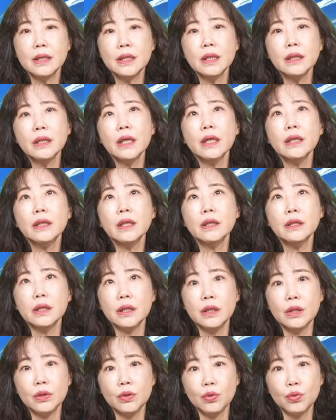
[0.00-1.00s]
你今天呢，
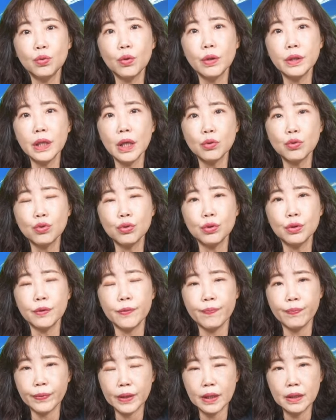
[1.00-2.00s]
你如果要
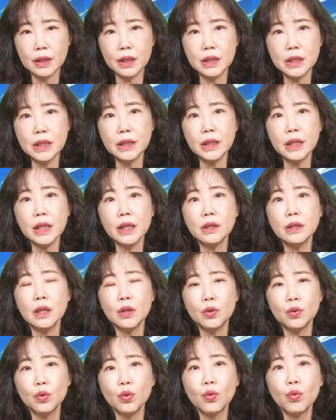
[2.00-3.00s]
去，你今天
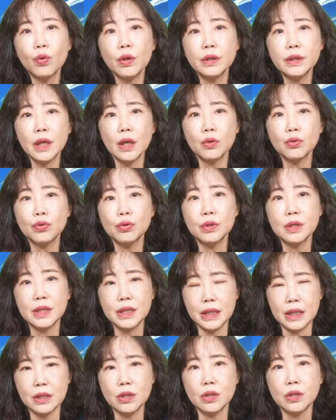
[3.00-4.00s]
呢，如果要去
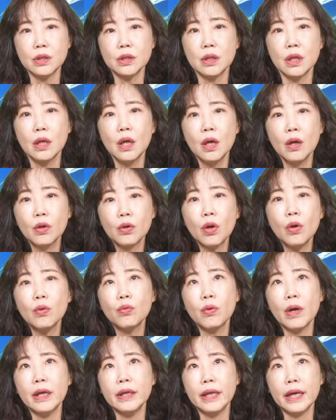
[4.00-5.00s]
节制
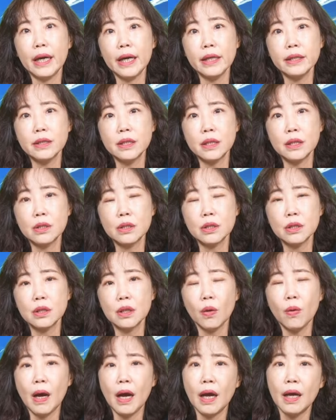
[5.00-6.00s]
控管两岸形势
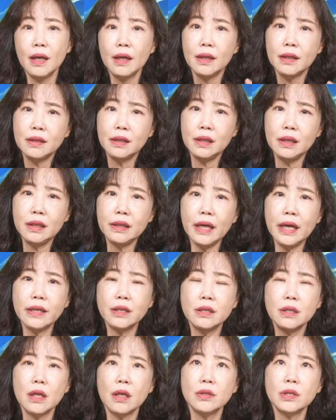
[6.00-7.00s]
的话，你应
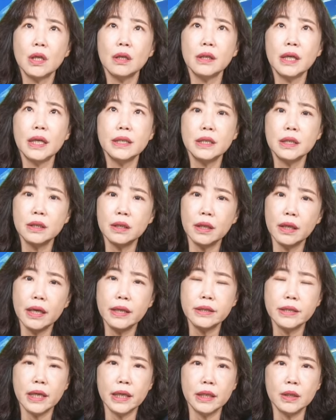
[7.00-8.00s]
该是要叫赖清德
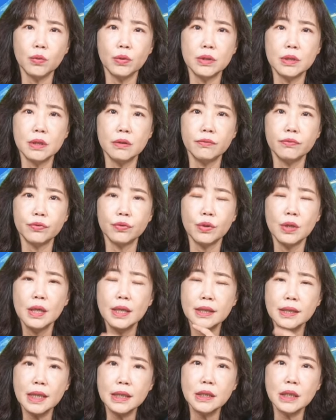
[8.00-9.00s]
和蔡英文政府
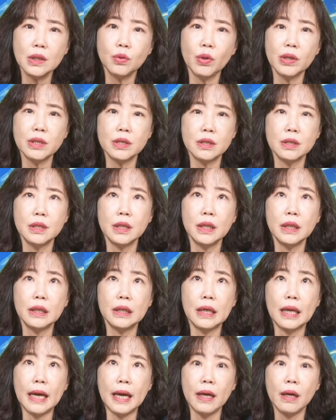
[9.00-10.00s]
在这段时
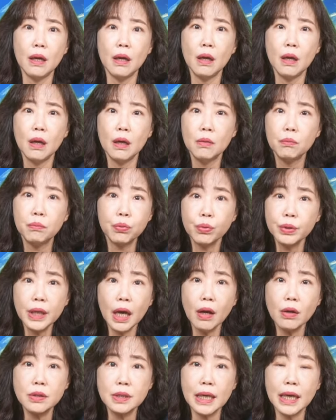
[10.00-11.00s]
间以来不
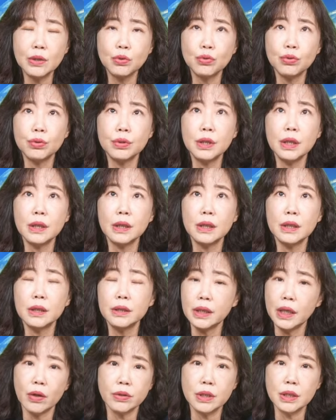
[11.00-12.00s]
要采取任
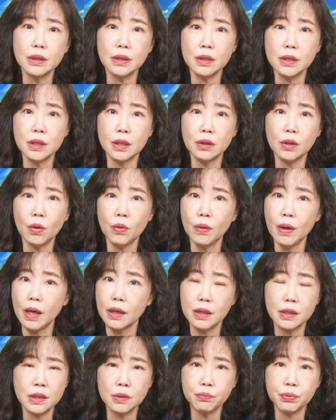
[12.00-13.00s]
何挑衅的行动
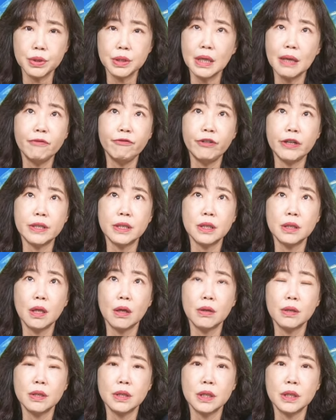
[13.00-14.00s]
啊。可是不是他们反其
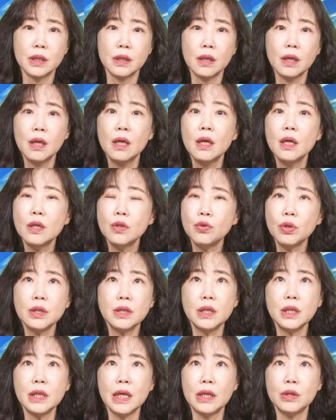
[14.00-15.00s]
道而行，所
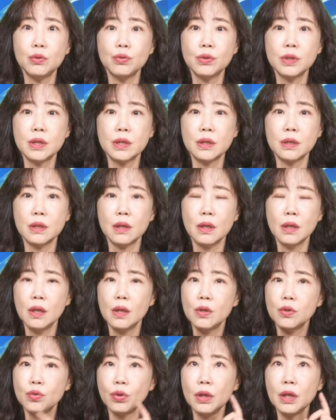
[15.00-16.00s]
以既然如此，
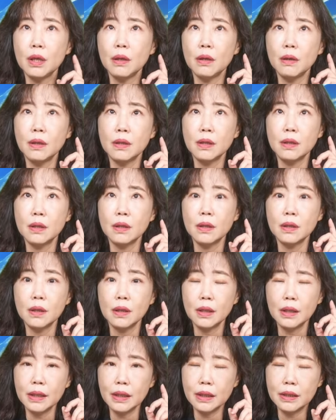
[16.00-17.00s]
所以
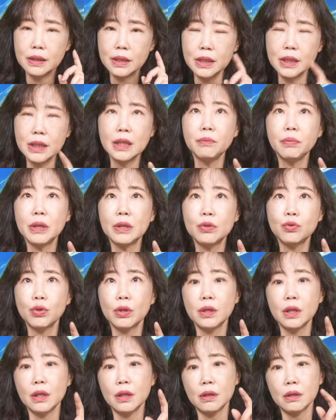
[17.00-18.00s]
习近平
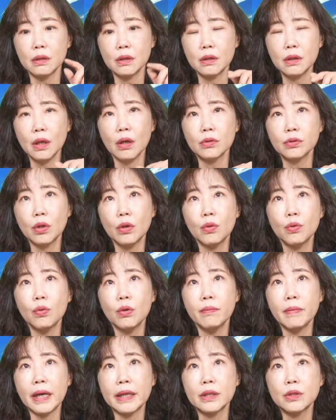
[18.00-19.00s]
决定。要透
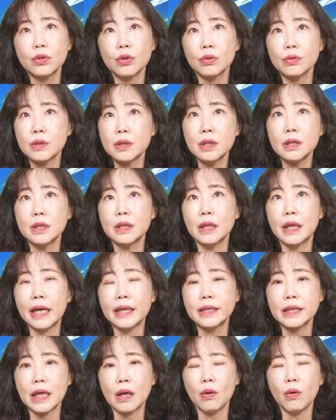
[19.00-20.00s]
过马英九自己
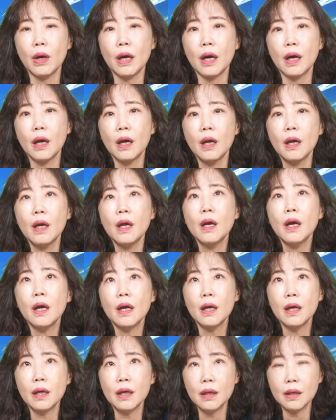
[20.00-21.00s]
来讲话，
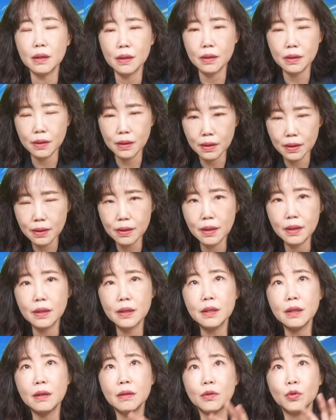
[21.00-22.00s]
而
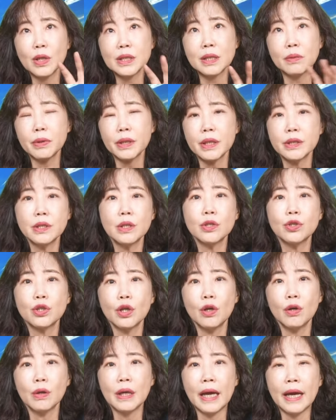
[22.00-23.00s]
而 r u s e n b e r g 这
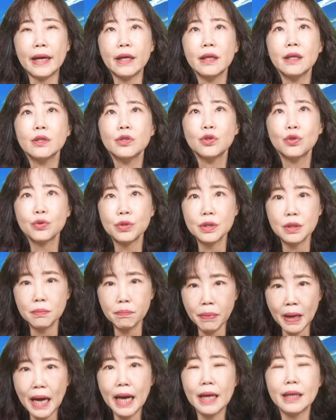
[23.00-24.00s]
时候来就是
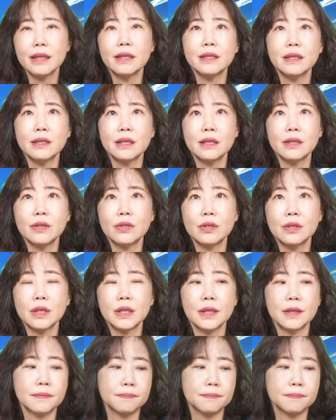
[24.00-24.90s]
怕了这件事